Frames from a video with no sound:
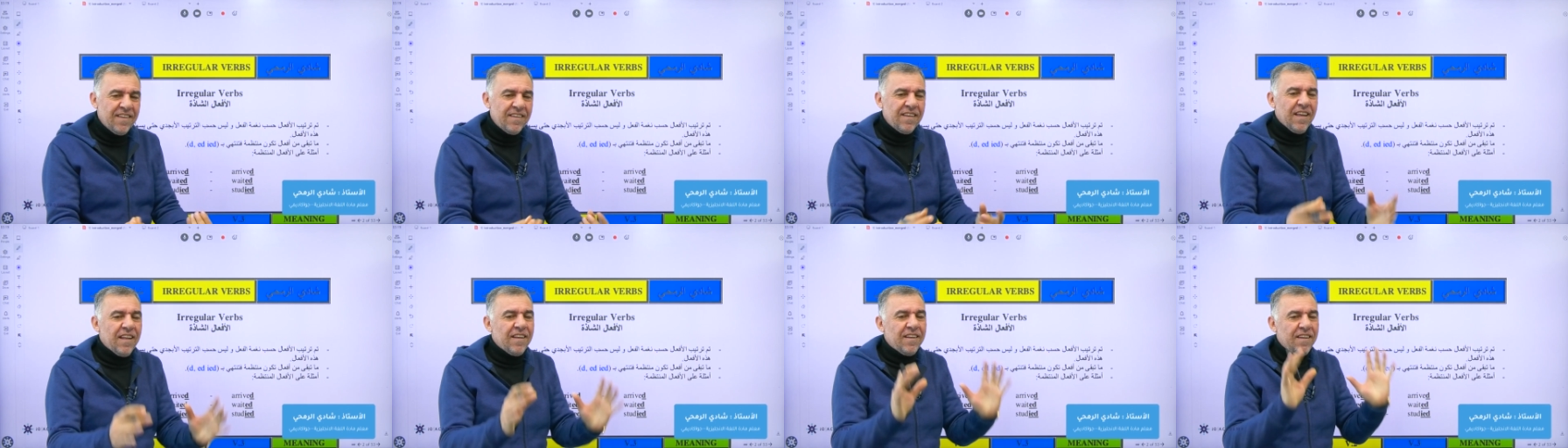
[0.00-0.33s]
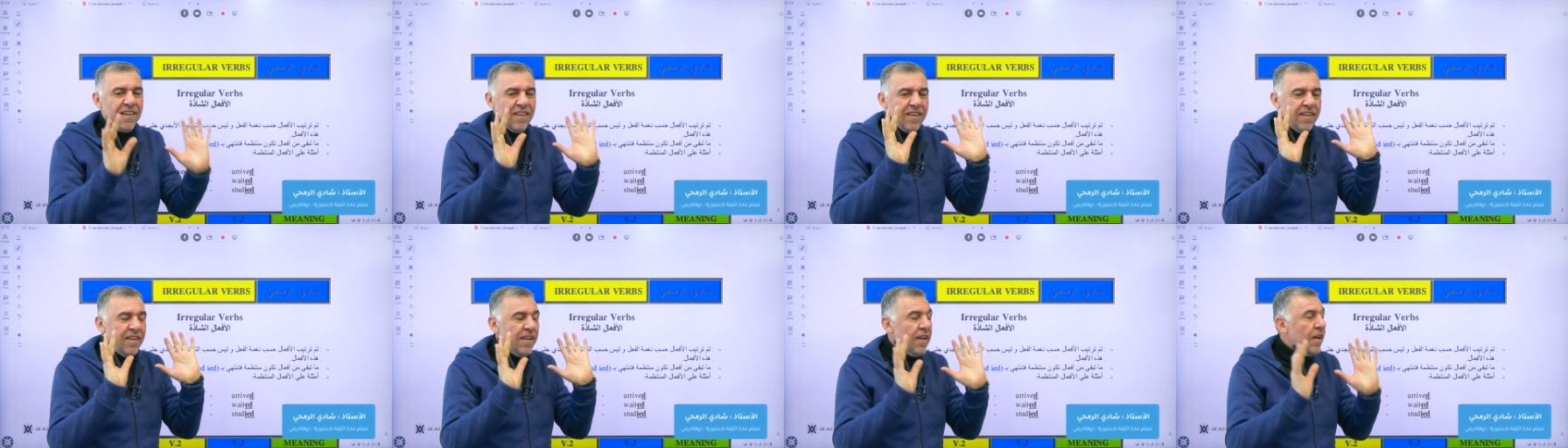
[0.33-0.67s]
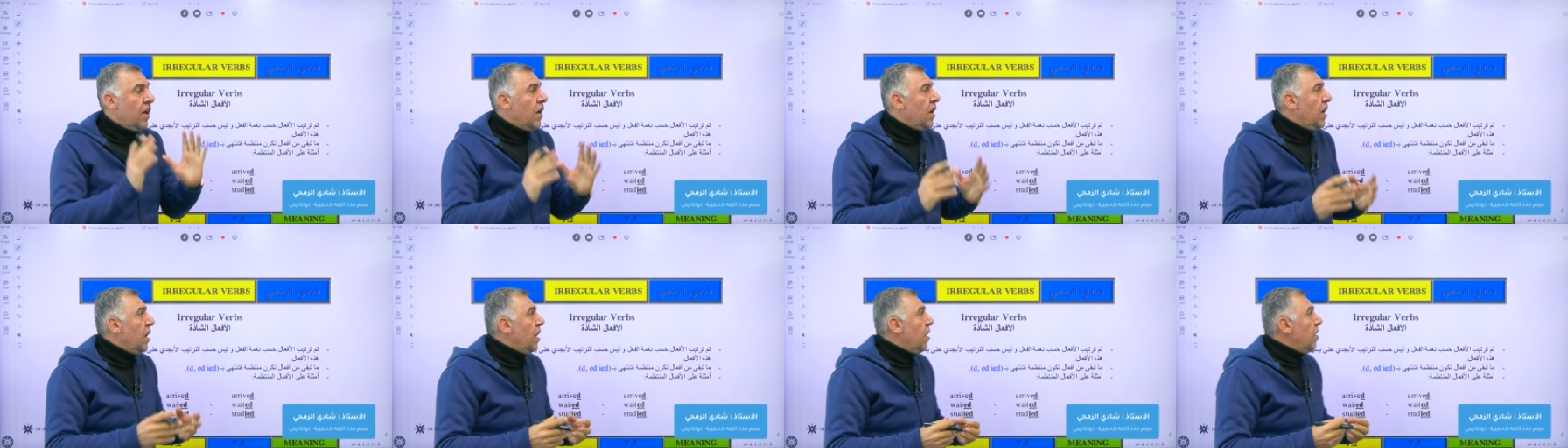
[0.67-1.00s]
يلا
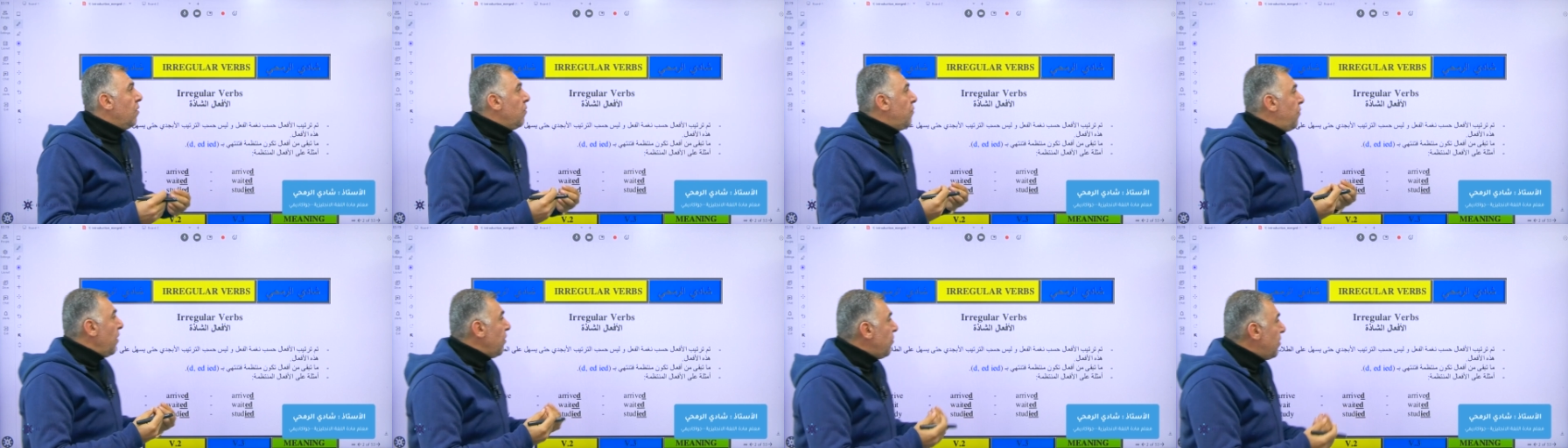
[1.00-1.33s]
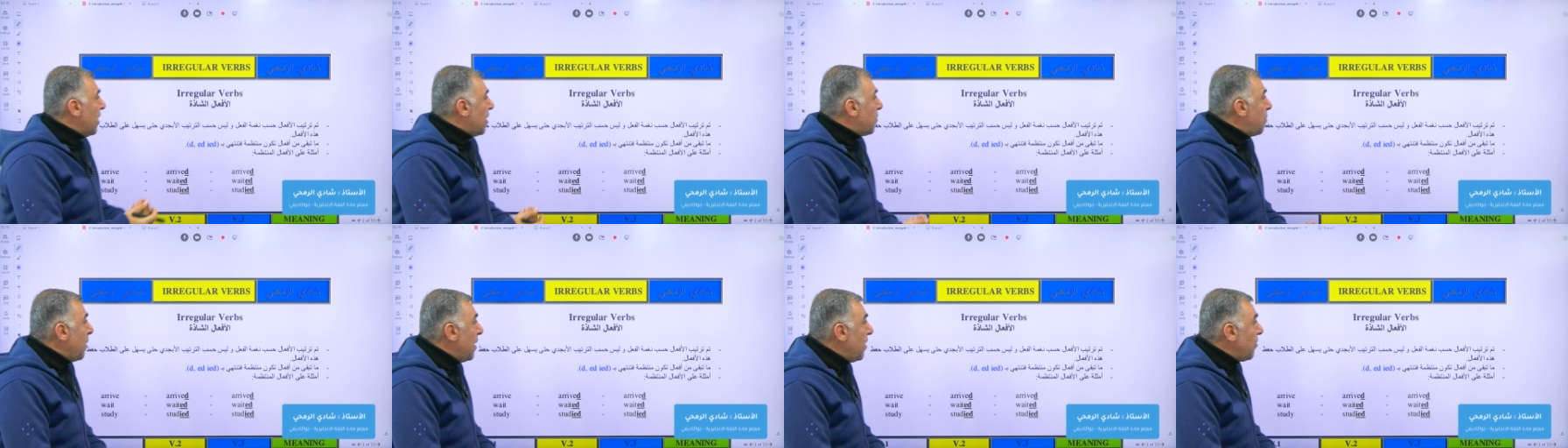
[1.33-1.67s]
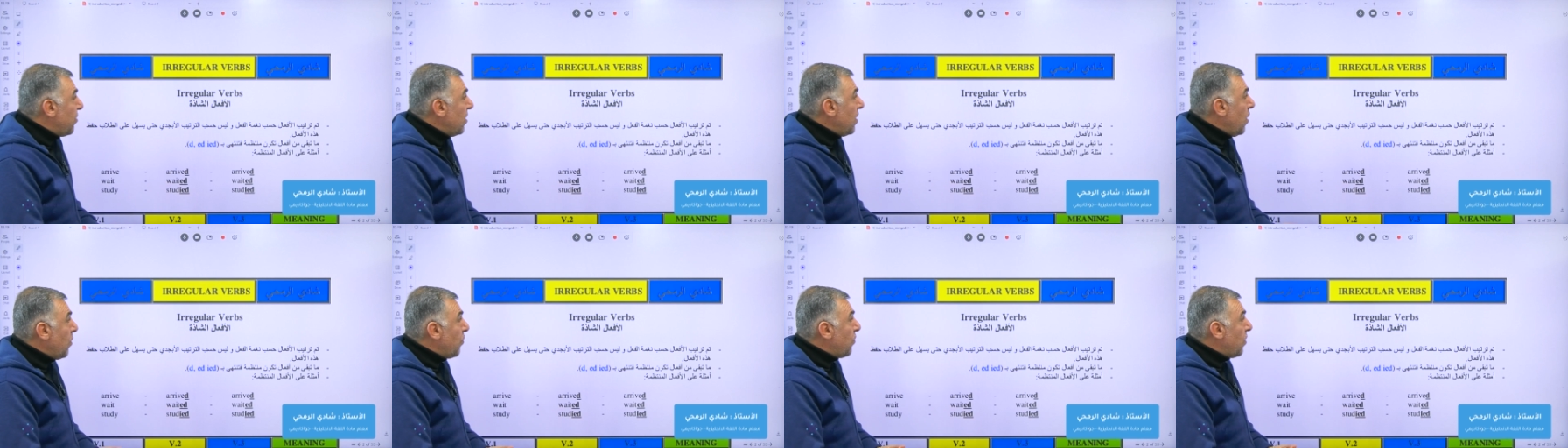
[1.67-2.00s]
فايش بدك
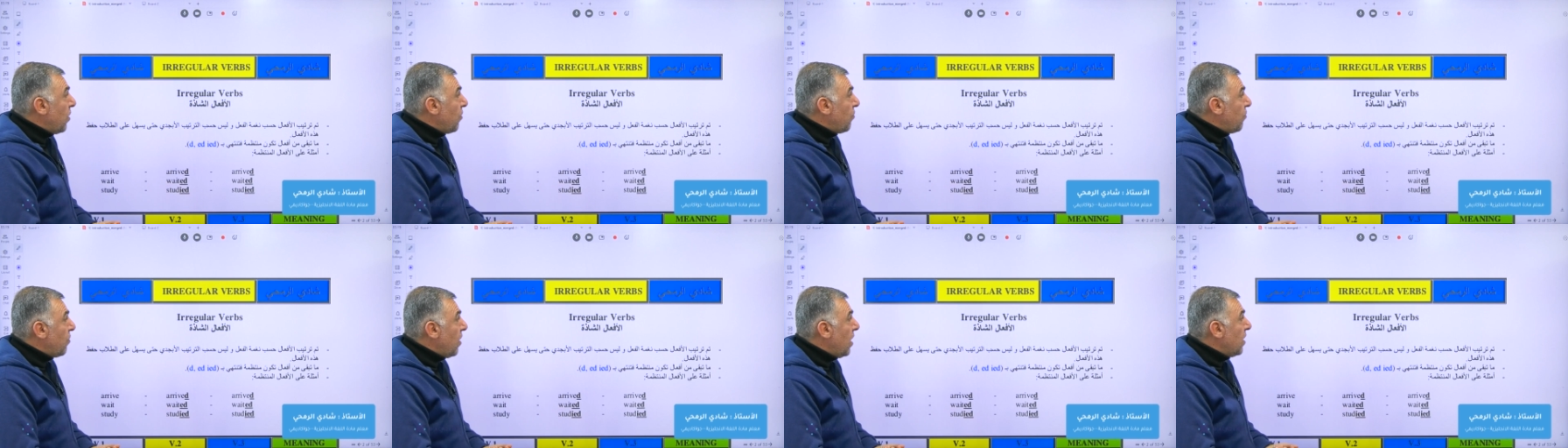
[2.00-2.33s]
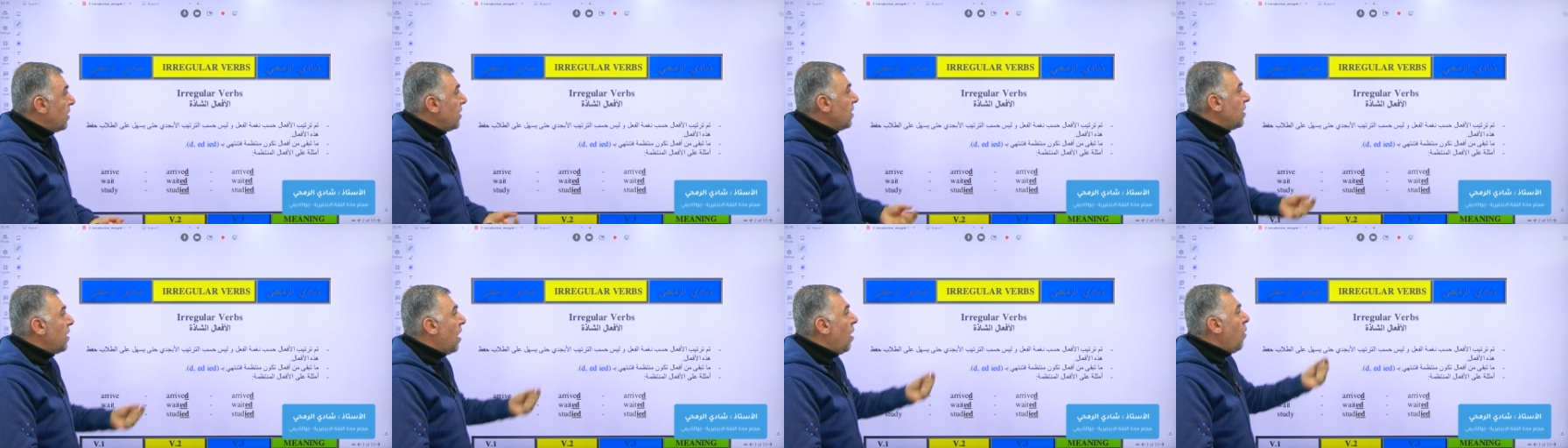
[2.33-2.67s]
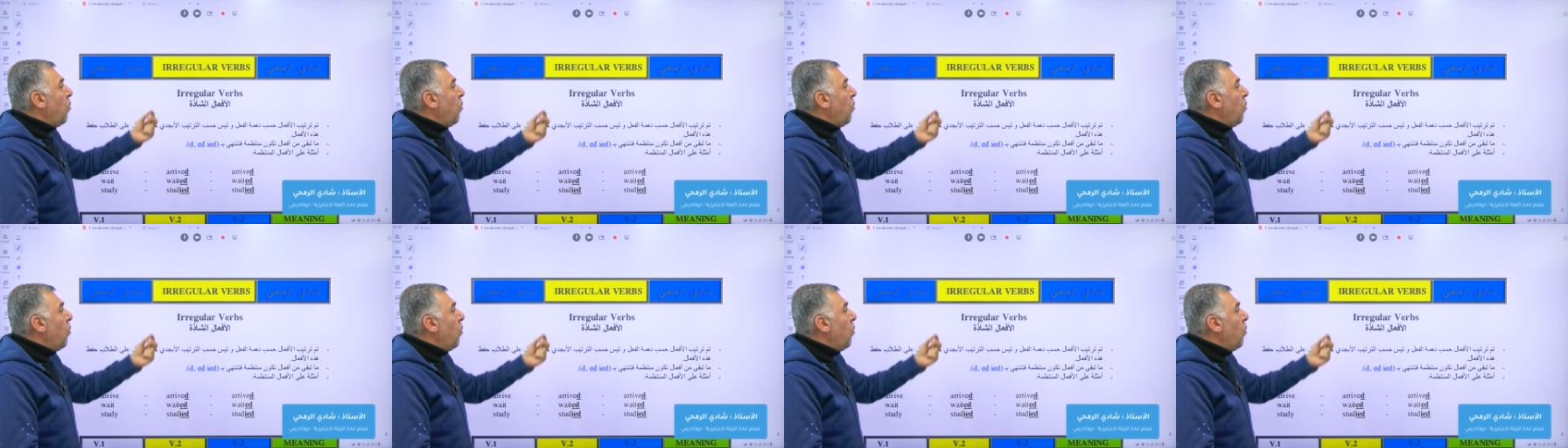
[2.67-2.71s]
تبلش انا استاذ شادي؟